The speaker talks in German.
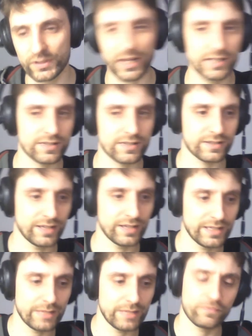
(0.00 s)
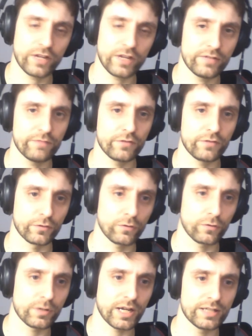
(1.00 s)
als in dem Fall, wenn wir von
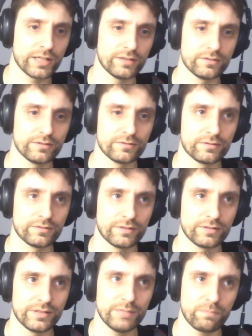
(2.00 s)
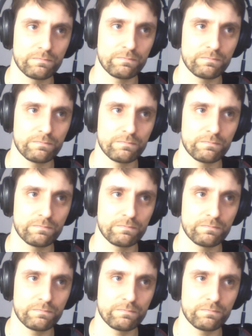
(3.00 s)
vornherein die